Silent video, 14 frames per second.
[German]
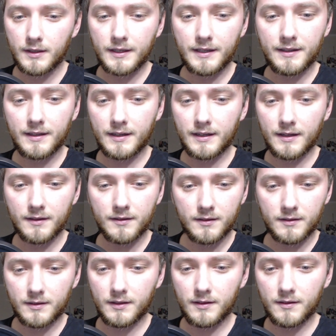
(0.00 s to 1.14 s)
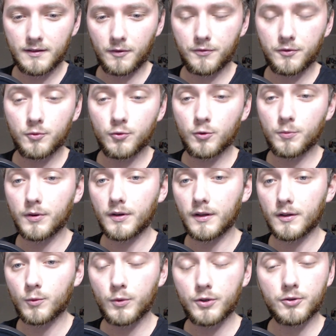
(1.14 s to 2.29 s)
Kritiker, die es auf YouTube
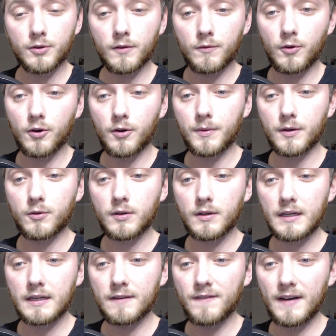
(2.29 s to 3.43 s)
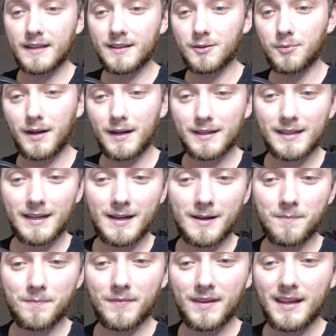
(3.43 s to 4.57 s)
oder Twitch oder wo auch immer weit gebracht haben,